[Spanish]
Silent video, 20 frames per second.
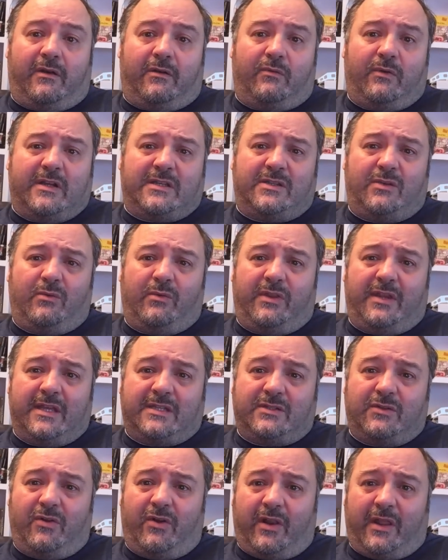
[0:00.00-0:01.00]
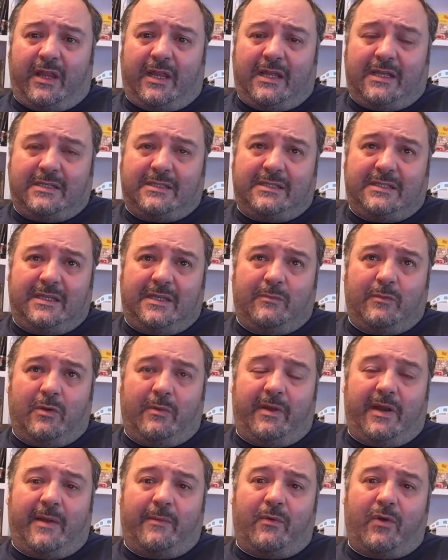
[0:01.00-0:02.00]
unas denuncias gordas y
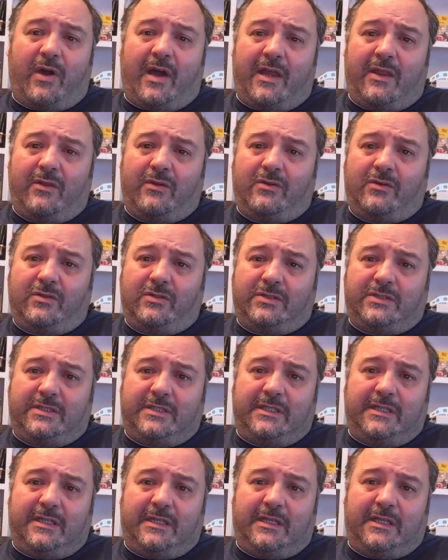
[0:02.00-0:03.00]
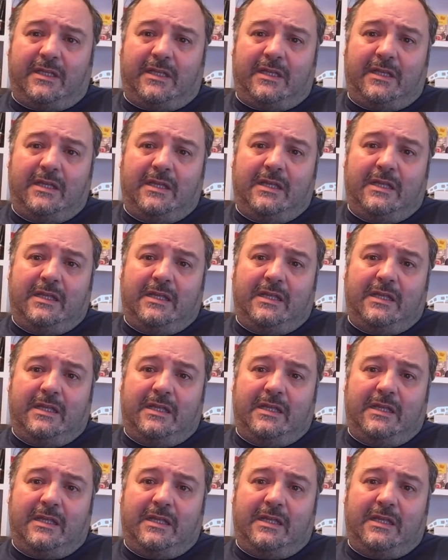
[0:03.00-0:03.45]
mover abogados y,